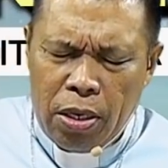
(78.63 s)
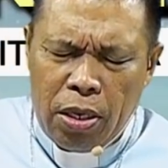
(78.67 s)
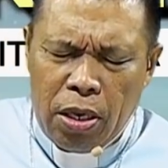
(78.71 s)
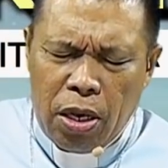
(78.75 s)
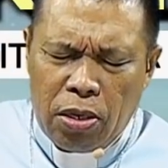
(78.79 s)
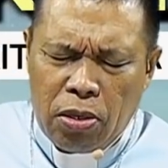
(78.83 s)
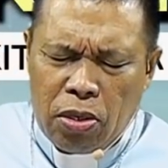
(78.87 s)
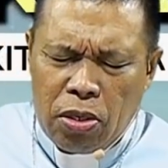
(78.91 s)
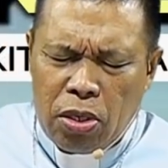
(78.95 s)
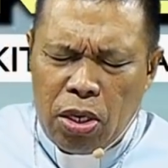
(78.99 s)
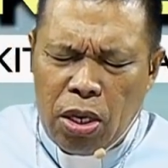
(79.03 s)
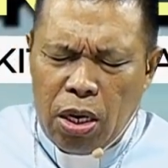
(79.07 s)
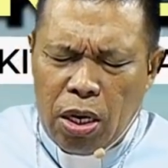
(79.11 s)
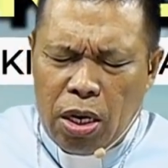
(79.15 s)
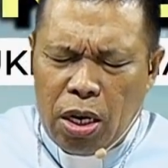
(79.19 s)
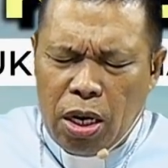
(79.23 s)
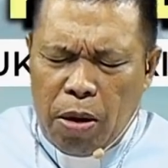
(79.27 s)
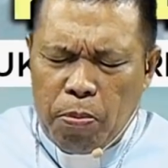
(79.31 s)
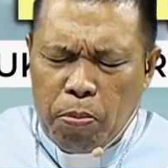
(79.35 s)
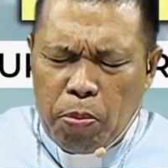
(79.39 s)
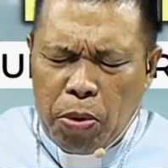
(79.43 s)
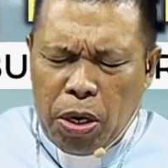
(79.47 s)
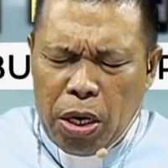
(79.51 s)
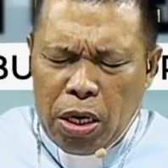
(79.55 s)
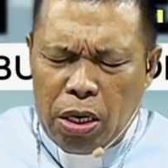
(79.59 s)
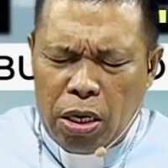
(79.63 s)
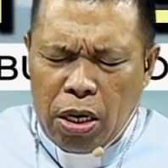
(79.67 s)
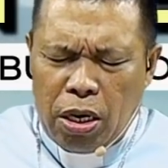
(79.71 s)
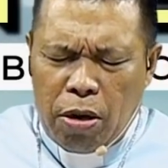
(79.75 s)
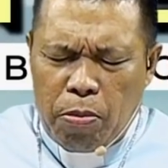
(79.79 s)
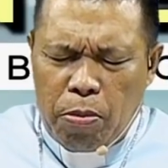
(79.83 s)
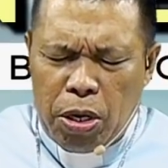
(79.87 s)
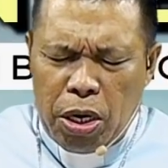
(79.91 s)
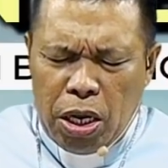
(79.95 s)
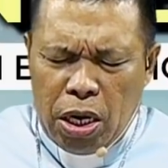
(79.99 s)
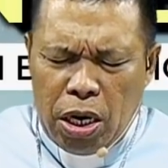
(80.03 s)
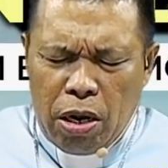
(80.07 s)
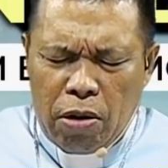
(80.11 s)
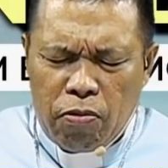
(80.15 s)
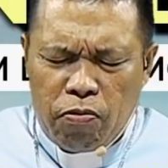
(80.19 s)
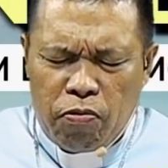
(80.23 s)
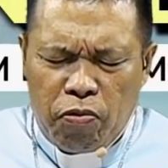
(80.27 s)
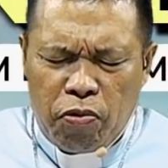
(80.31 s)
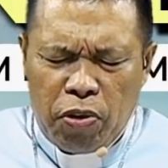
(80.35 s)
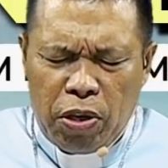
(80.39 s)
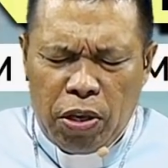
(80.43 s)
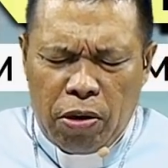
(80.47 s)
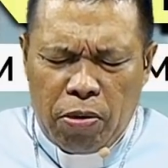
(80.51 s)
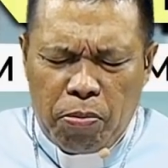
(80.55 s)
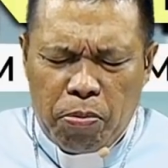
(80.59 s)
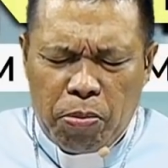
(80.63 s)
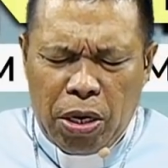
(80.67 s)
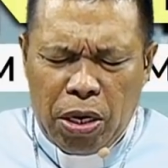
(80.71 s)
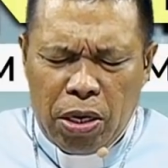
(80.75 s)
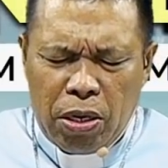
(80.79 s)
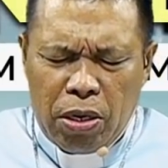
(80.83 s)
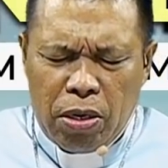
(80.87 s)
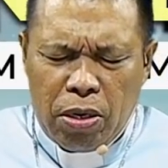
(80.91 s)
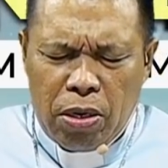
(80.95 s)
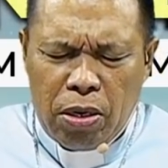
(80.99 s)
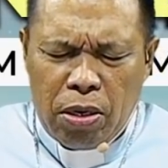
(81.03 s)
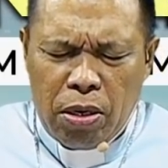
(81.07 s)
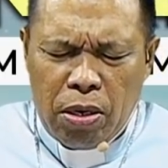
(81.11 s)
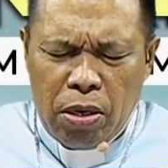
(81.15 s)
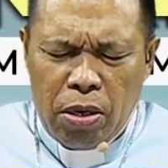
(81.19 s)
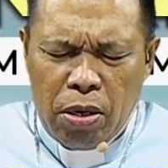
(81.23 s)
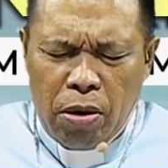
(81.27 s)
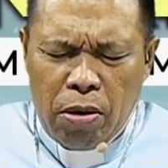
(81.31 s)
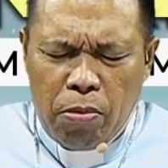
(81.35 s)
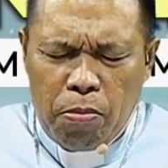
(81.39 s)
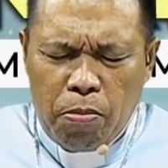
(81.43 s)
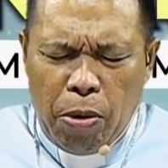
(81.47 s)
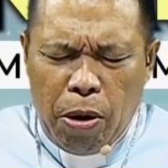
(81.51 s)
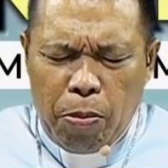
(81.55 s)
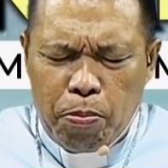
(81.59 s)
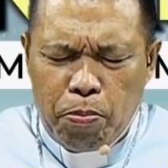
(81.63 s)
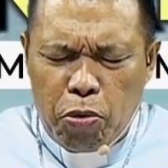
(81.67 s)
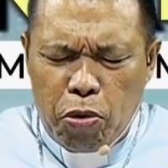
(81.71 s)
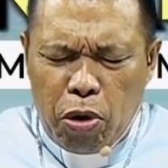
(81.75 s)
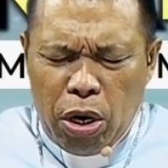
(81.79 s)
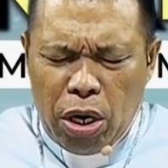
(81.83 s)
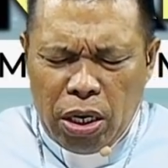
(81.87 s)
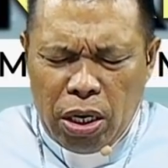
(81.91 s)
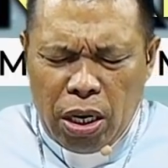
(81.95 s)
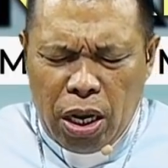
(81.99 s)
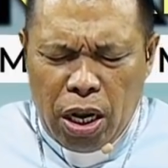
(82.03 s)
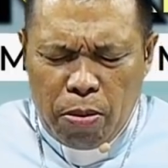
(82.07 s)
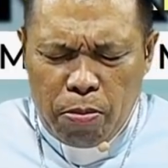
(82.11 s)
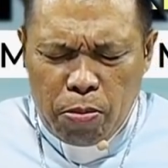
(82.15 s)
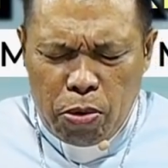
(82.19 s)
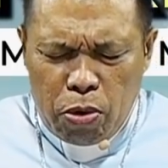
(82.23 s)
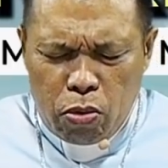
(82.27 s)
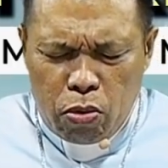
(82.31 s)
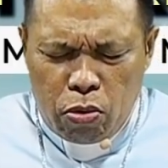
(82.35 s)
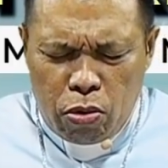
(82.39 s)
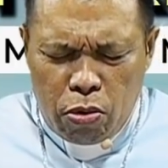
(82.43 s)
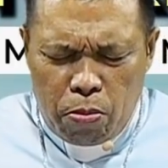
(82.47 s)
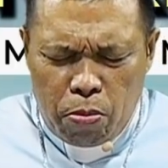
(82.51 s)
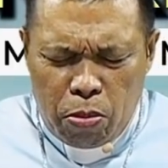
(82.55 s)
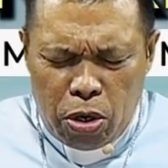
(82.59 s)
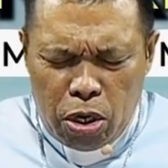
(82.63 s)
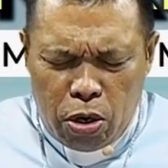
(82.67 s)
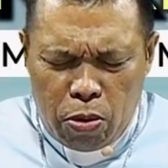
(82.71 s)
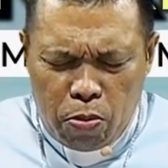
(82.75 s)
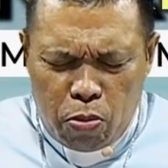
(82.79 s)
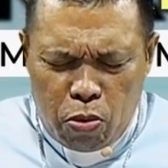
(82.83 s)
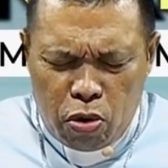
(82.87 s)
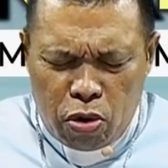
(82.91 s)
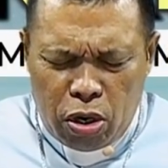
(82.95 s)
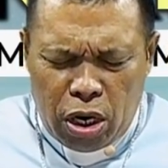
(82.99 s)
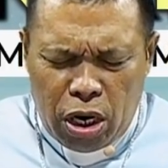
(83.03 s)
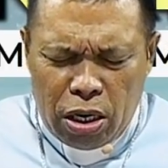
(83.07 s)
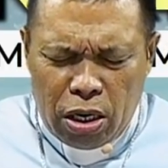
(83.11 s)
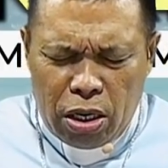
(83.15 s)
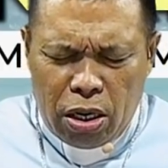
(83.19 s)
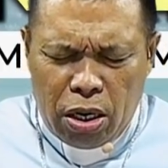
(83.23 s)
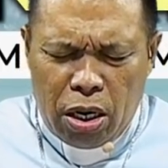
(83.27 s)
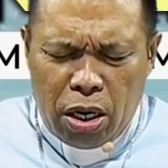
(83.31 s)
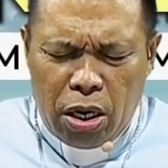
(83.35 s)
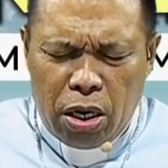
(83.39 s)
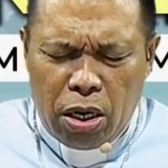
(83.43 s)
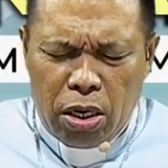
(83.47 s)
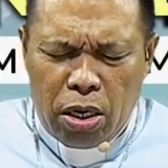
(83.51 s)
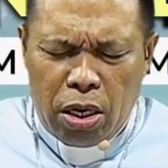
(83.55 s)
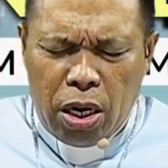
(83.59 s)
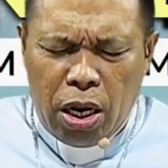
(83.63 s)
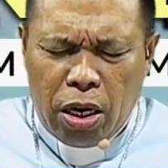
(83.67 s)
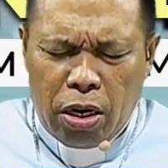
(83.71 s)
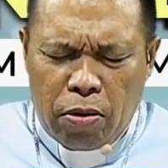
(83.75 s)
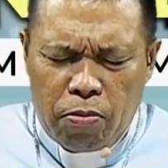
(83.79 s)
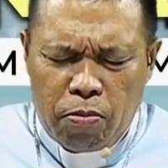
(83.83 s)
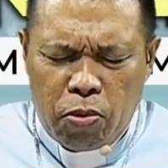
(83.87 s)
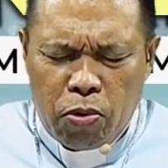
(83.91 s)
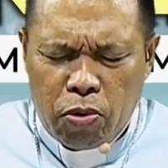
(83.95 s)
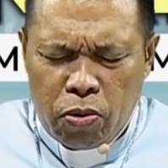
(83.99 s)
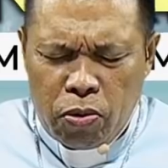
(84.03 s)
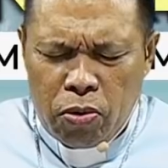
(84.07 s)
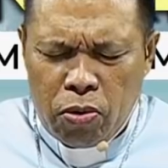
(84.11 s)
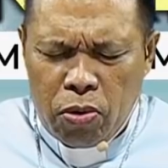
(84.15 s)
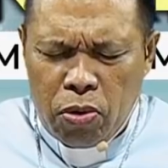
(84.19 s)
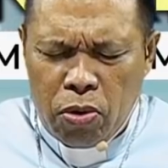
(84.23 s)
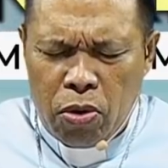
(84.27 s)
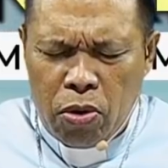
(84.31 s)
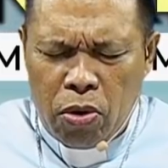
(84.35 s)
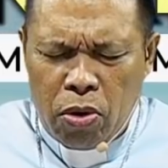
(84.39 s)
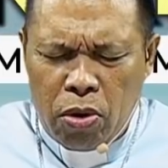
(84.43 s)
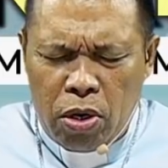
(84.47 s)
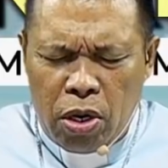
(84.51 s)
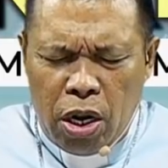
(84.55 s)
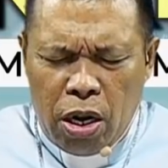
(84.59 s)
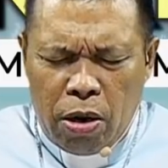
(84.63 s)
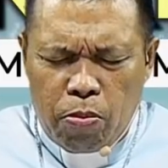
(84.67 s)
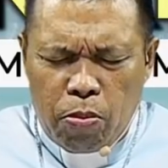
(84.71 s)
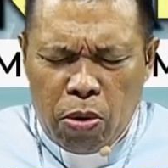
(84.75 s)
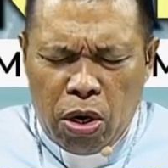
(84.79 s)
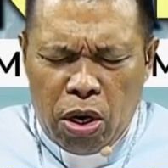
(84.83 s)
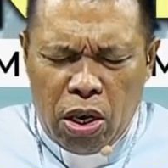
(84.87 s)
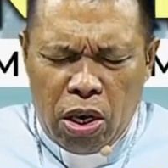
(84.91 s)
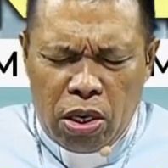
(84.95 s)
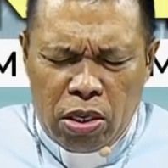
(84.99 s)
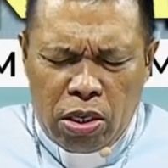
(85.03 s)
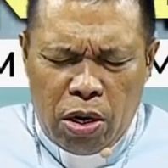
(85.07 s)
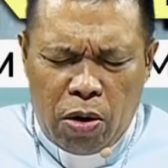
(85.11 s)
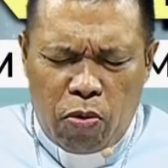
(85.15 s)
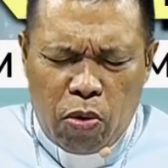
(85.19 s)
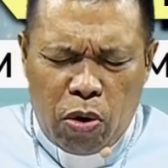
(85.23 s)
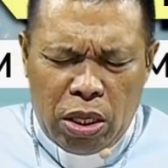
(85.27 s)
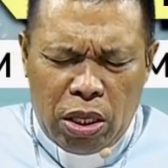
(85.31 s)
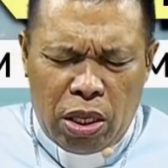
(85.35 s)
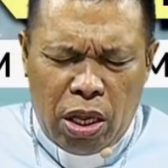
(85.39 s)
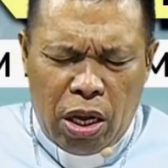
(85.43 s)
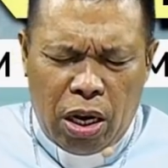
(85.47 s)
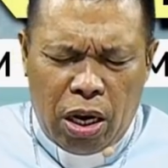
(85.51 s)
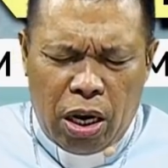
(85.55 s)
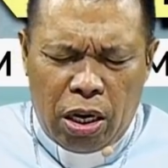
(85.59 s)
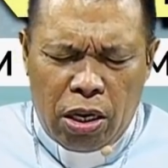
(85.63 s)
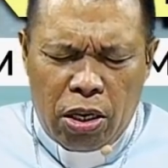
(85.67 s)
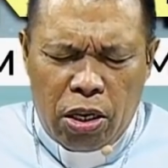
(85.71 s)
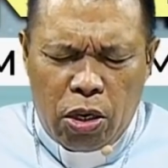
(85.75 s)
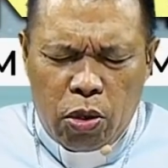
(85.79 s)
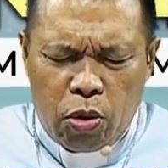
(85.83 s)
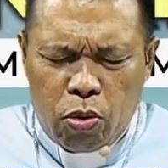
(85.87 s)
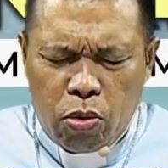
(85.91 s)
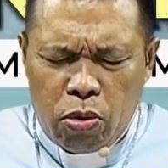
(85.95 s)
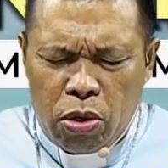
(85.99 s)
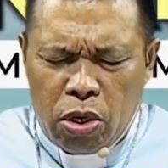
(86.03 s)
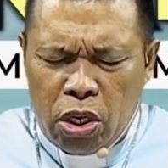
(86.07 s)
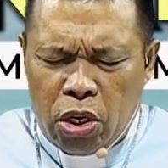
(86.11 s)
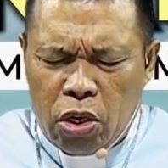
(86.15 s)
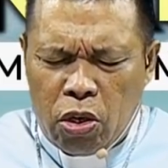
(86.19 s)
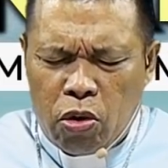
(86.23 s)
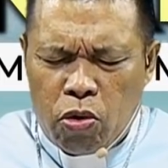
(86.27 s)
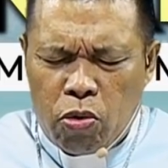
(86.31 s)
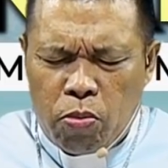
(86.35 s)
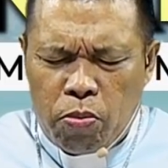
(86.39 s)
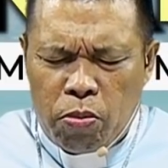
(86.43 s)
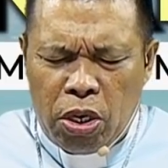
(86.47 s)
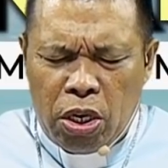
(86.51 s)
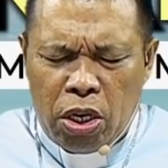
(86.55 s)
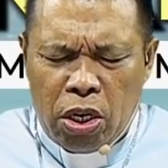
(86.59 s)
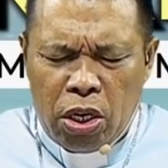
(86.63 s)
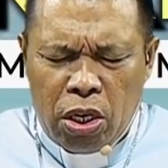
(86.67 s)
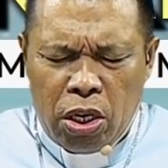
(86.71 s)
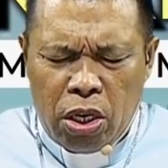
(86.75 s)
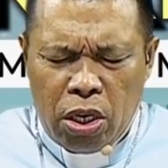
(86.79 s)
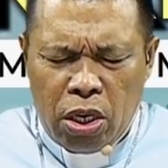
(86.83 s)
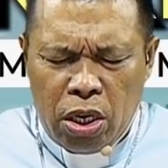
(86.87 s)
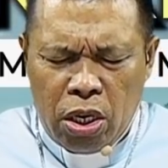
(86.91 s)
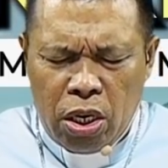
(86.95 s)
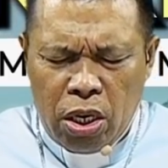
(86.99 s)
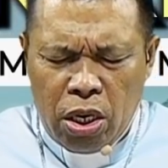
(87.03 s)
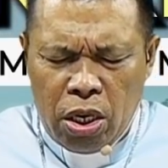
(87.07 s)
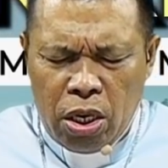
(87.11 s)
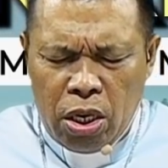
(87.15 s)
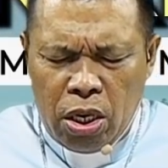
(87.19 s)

yang singkapkan kebenaran firman mampukan kami untuk menemukan kehendakMu dan mengejawantakan itu di hidup ini.